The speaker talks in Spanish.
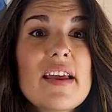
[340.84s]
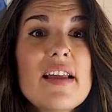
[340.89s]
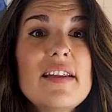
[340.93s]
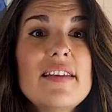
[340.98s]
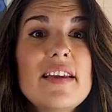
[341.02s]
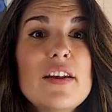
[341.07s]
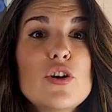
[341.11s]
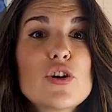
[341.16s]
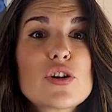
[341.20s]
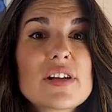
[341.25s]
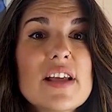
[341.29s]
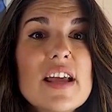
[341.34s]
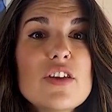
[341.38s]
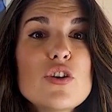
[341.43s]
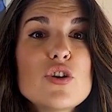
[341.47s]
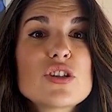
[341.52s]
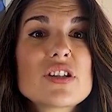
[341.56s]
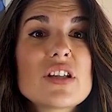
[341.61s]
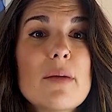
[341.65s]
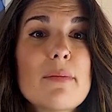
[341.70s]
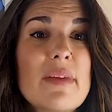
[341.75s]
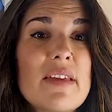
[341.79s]
real de los
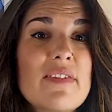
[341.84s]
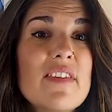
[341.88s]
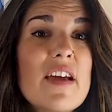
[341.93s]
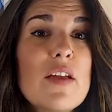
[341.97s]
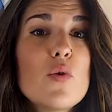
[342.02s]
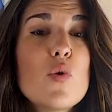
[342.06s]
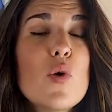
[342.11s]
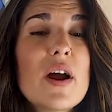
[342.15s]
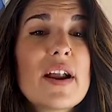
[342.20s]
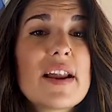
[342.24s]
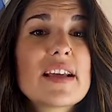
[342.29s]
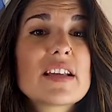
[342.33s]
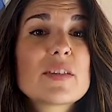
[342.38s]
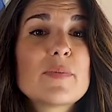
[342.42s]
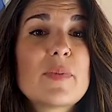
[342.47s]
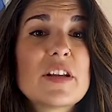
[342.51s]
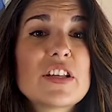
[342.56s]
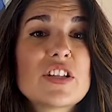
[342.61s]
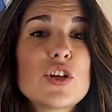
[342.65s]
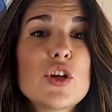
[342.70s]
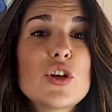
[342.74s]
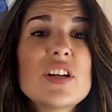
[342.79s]
rayos también da lugar a
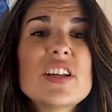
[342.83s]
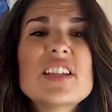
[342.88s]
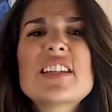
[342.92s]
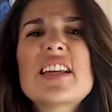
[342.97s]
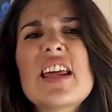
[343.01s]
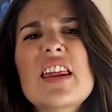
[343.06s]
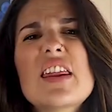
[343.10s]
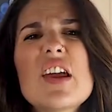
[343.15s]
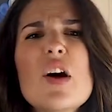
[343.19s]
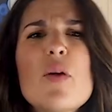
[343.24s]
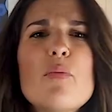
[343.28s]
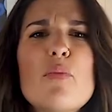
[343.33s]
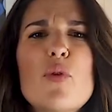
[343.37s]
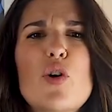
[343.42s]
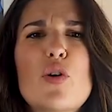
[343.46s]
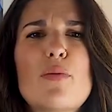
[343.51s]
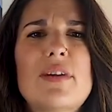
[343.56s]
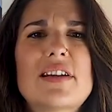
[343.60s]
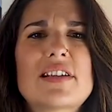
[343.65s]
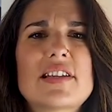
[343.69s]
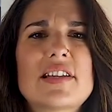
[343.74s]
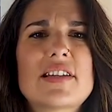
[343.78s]
expresiones quizá un
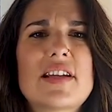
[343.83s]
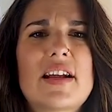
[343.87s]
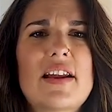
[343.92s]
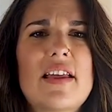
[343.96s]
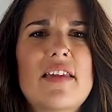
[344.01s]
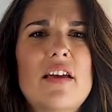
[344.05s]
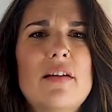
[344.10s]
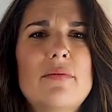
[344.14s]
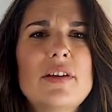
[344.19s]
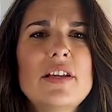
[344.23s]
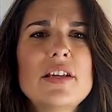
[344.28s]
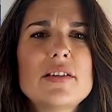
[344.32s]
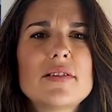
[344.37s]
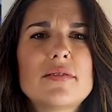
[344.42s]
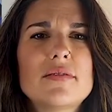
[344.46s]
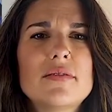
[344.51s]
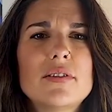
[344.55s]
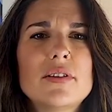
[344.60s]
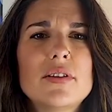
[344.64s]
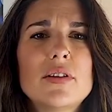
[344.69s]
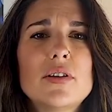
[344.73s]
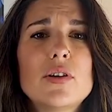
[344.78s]
poco más
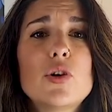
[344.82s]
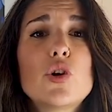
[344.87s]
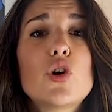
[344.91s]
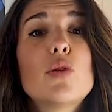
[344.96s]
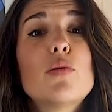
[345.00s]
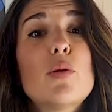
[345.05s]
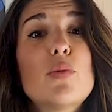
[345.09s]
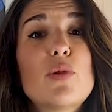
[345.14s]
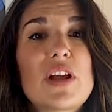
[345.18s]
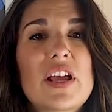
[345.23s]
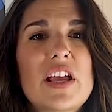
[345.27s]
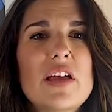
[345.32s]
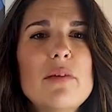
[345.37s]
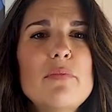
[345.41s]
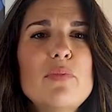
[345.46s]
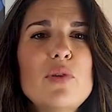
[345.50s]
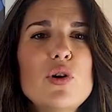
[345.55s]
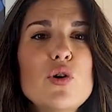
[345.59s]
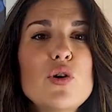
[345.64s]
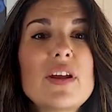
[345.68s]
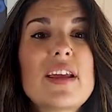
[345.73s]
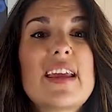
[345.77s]
desagradables, como por
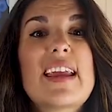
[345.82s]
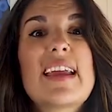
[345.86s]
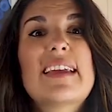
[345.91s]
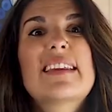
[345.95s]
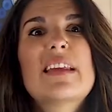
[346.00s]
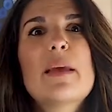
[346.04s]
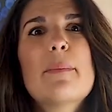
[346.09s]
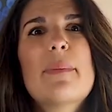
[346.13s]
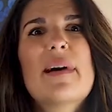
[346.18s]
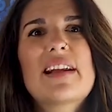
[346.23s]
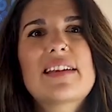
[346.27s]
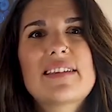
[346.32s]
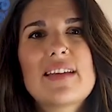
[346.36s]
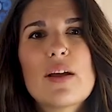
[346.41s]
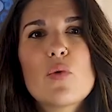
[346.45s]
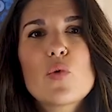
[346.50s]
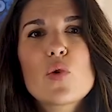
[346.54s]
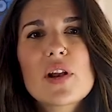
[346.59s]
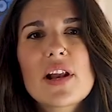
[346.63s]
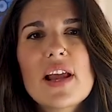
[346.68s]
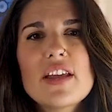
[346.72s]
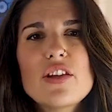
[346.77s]
ejemplo que te parta
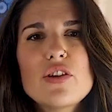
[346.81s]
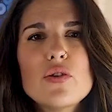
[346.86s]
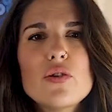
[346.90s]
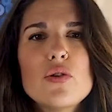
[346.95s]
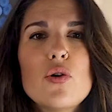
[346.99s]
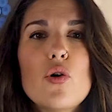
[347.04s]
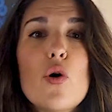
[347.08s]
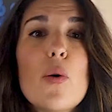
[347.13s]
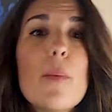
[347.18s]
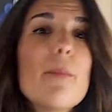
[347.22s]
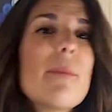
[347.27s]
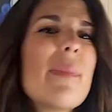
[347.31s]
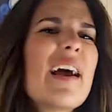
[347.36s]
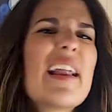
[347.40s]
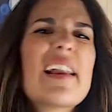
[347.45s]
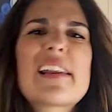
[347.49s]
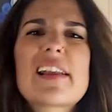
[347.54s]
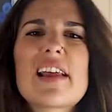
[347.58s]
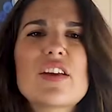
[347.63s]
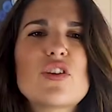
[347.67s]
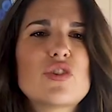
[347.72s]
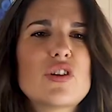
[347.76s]
un rayo o un
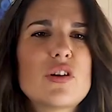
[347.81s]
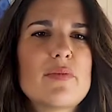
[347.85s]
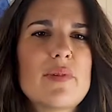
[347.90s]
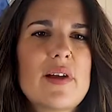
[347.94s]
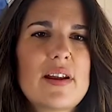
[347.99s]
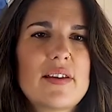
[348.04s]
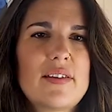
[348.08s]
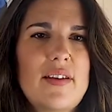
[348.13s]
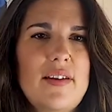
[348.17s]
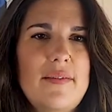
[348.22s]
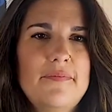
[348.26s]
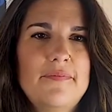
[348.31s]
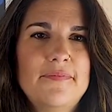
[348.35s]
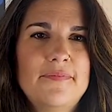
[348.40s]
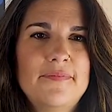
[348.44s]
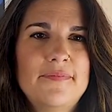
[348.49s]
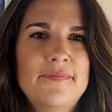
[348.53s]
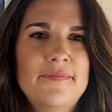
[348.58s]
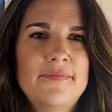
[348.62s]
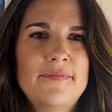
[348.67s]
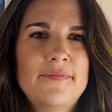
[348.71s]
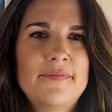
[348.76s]
mal rayo te parta.
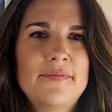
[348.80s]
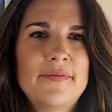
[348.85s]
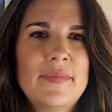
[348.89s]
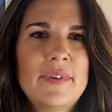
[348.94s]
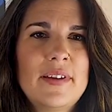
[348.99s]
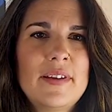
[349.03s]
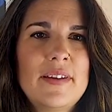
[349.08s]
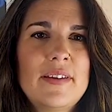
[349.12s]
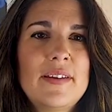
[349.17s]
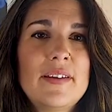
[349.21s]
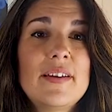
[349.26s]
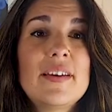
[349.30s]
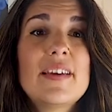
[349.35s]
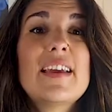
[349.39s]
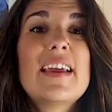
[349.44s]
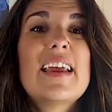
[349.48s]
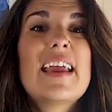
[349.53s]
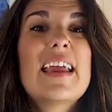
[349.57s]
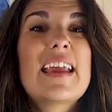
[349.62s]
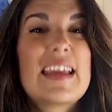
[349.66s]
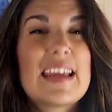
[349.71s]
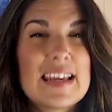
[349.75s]

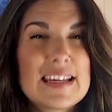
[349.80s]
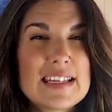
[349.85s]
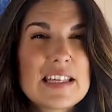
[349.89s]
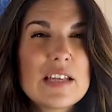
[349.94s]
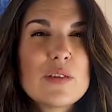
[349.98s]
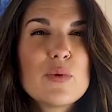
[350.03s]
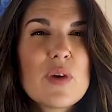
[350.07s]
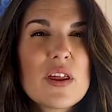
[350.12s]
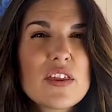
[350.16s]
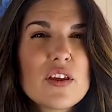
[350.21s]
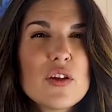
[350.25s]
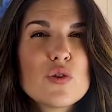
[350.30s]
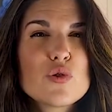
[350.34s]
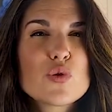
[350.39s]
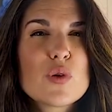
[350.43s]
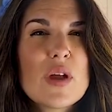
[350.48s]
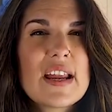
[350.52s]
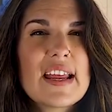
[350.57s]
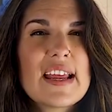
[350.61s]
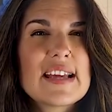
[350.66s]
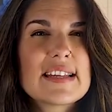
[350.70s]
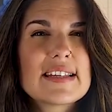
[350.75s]
¿En qué situación
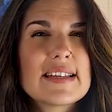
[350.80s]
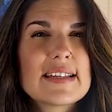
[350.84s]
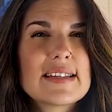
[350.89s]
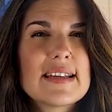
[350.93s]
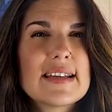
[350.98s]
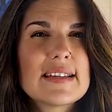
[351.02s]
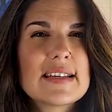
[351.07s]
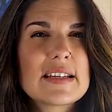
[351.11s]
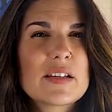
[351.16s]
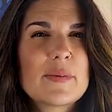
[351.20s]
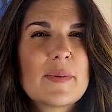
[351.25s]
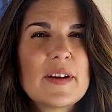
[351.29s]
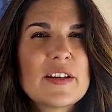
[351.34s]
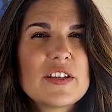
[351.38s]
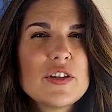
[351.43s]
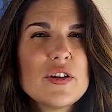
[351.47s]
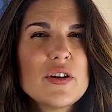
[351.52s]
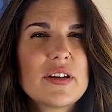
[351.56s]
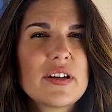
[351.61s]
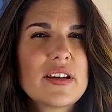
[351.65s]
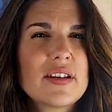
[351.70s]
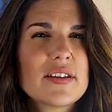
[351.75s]
usarías estas
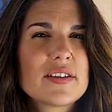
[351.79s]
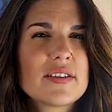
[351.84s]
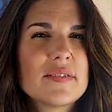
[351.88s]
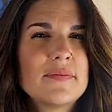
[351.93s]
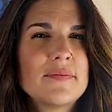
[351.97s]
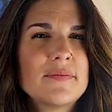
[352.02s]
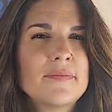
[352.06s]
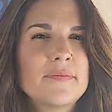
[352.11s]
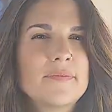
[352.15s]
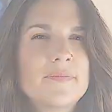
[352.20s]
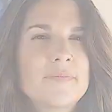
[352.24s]
expresiones?